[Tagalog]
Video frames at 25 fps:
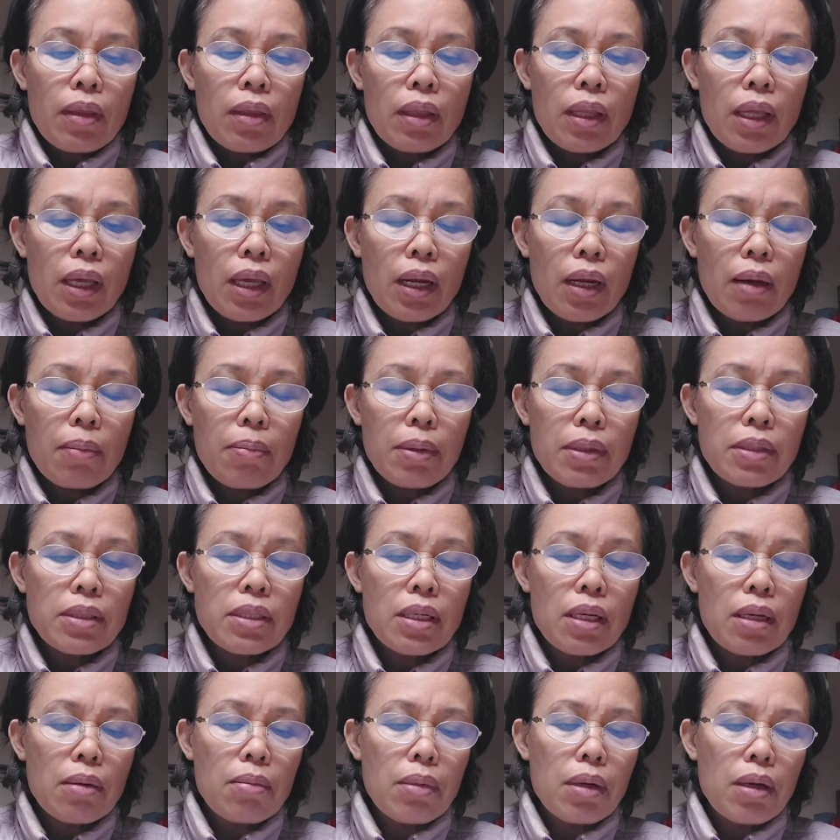nahirapan
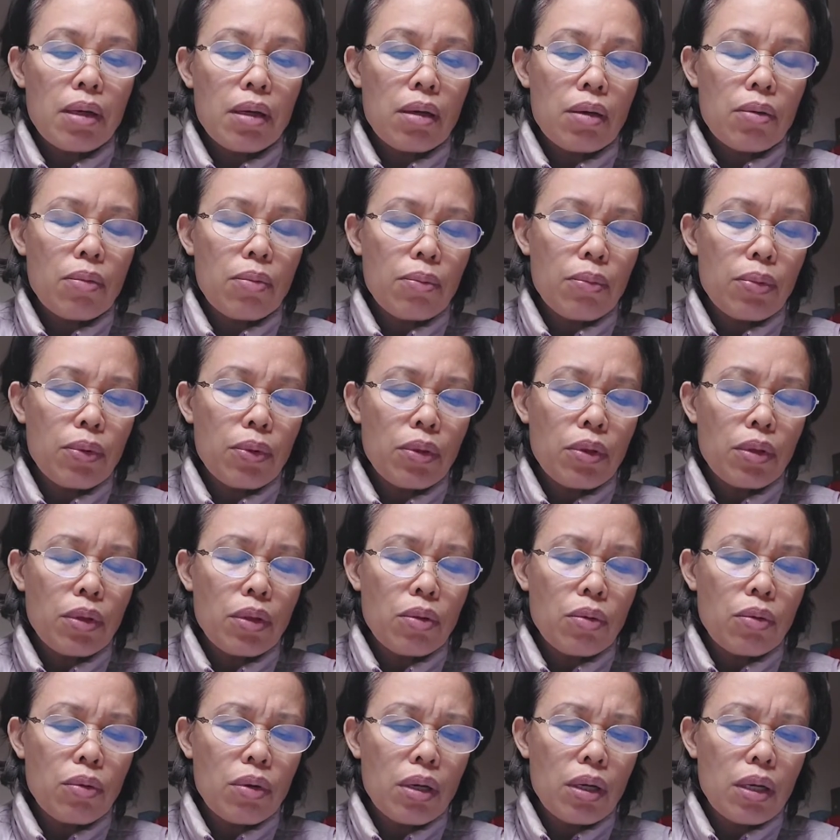sila makakompute
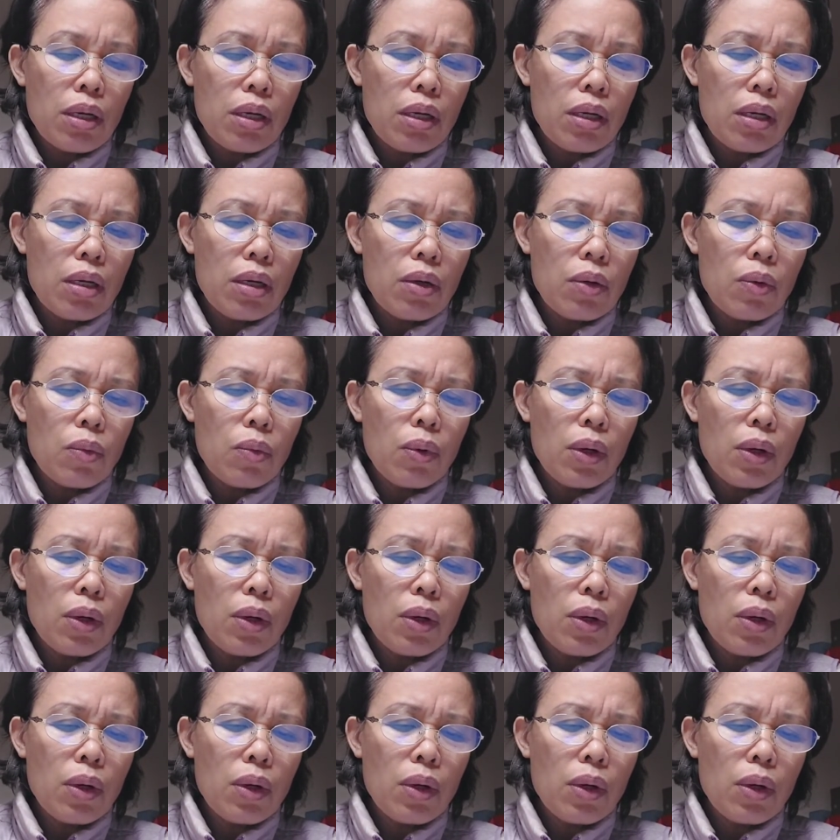nitong halagang